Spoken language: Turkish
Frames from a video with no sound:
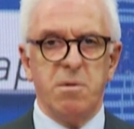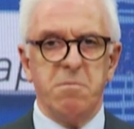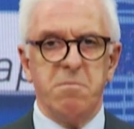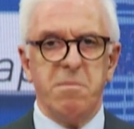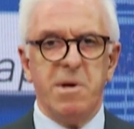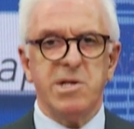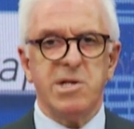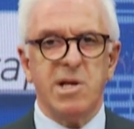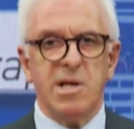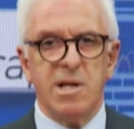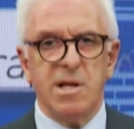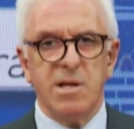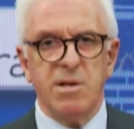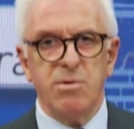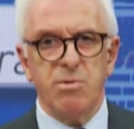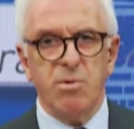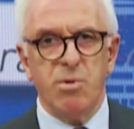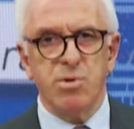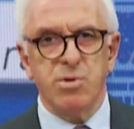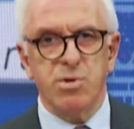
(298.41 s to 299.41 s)

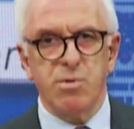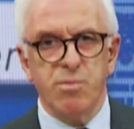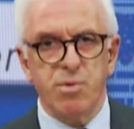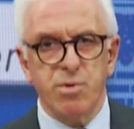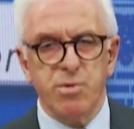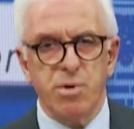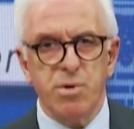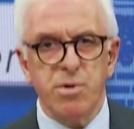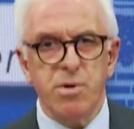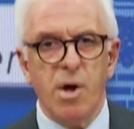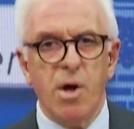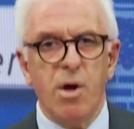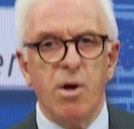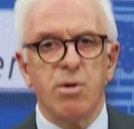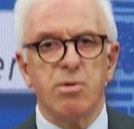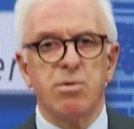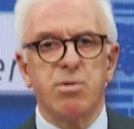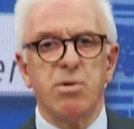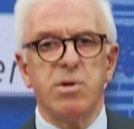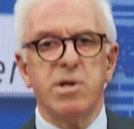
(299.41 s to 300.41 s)
Meselenin özü budur.
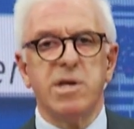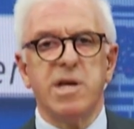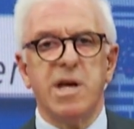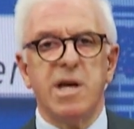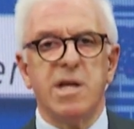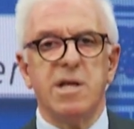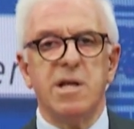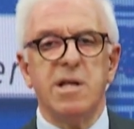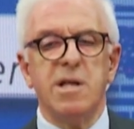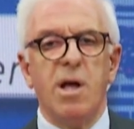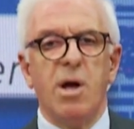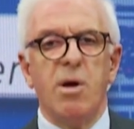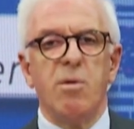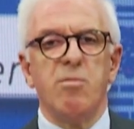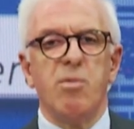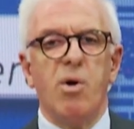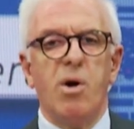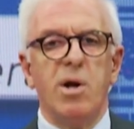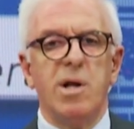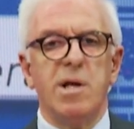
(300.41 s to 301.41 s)
Türkiye'nin
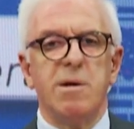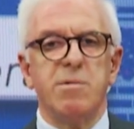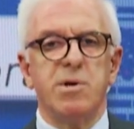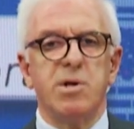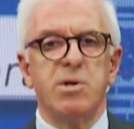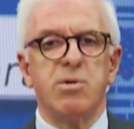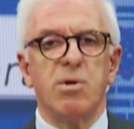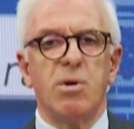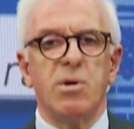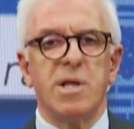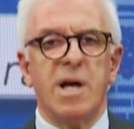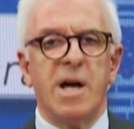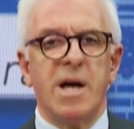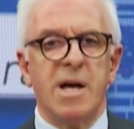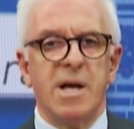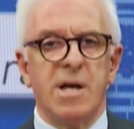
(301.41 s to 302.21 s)
böyle bir yola